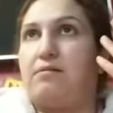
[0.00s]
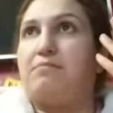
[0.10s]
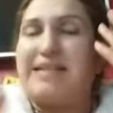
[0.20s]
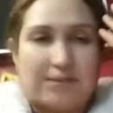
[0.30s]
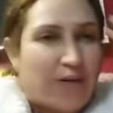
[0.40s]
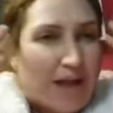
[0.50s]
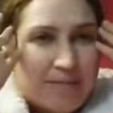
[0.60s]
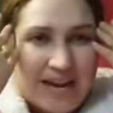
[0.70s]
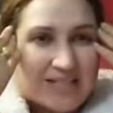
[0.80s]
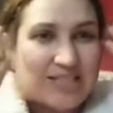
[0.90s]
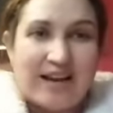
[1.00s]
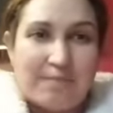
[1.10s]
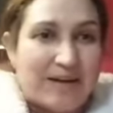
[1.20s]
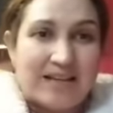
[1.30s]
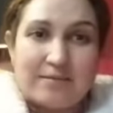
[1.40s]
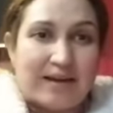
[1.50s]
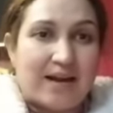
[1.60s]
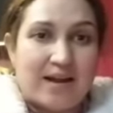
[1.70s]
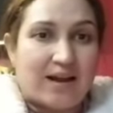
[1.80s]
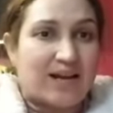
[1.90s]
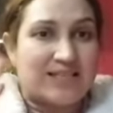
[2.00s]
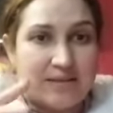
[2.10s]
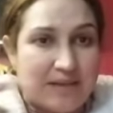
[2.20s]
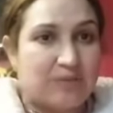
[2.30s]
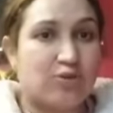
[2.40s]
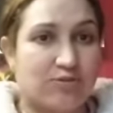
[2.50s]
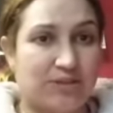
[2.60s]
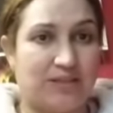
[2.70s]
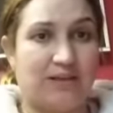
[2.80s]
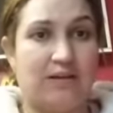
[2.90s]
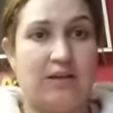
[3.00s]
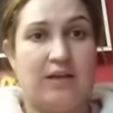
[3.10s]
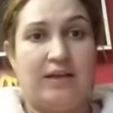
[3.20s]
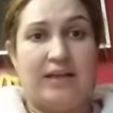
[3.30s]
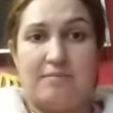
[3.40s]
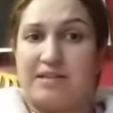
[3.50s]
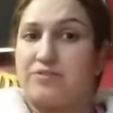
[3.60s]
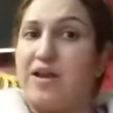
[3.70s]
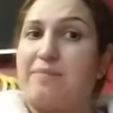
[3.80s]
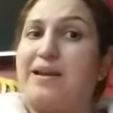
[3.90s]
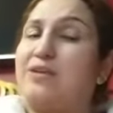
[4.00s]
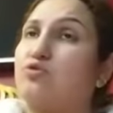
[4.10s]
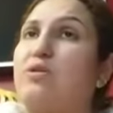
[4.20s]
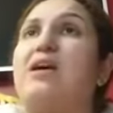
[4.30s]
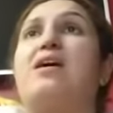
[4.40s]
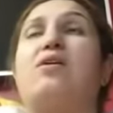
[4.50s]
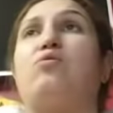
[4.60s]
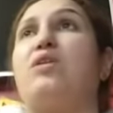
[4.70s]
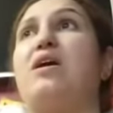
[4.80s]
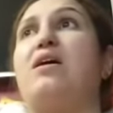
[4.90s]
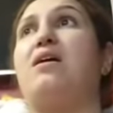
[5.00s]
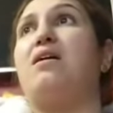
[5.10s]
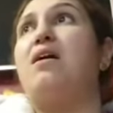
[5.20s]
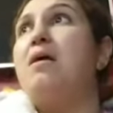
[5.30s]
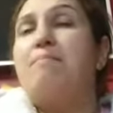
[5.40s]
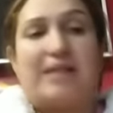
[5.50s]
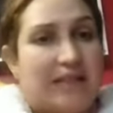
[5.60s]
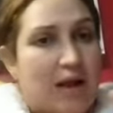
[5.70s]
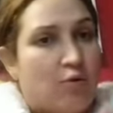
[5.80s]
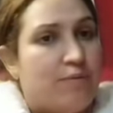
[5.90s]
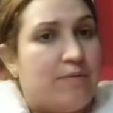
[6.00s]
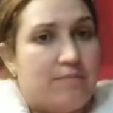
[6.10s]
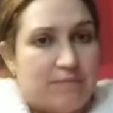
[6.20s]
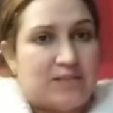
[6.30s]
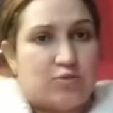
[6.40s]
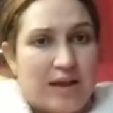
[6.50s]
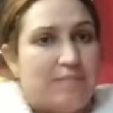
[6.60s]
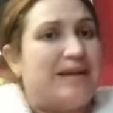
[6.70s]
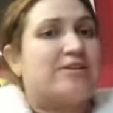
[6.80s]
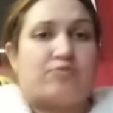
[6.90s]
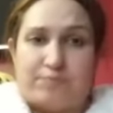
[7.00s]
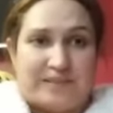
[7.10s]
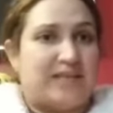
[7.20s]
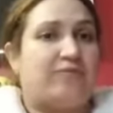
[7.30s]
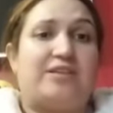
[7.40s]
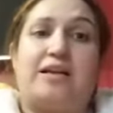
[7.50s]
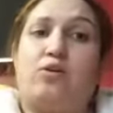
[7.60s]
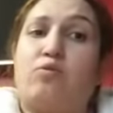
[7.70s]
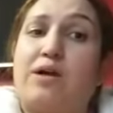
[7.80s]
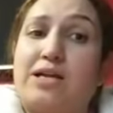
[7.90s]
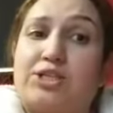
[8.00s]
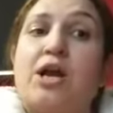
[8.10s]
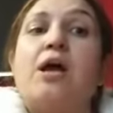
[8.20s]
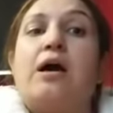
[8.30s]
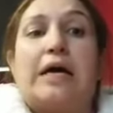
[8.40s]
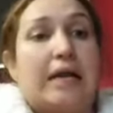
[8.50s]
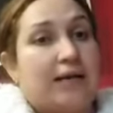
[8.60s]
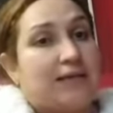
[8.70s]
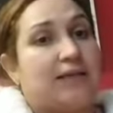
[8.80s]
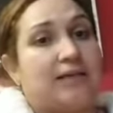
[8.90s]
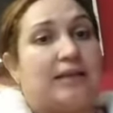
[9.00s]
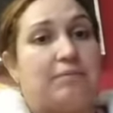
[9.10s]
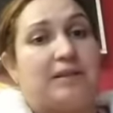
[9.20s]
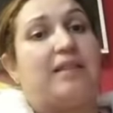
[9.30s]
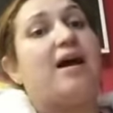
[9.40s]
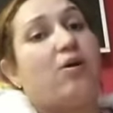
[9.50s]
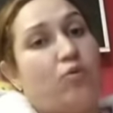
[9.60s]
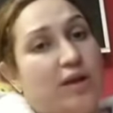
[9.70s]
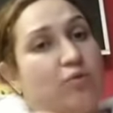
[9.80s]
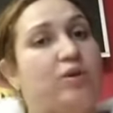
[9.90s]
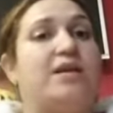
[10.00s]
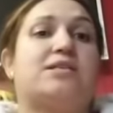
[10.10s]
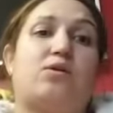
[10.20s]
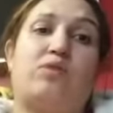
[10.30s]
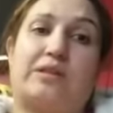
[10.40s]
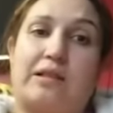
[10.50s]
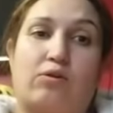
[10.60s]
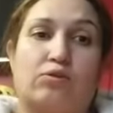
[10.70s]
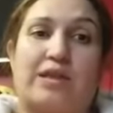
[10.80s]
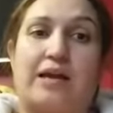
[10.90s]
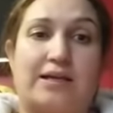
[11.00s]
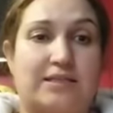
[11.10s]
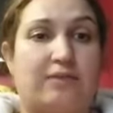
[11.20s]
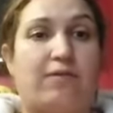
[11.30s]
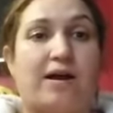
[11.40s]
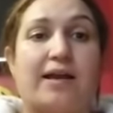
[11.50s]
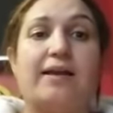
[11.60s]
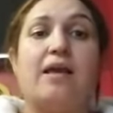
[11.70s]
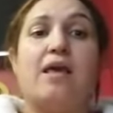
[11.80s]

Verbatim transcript: ما تفاهمناش راه بنادم راه الراس اللي ما يدرك ضيق الا ما تفاهمناش ولا ولا ما تلاو ما توالمناش بزاف ديال الحوايج راه نقدر نطلب الطلاق ولا يقول لي تا هو نطلقوا طلاق اتفاقي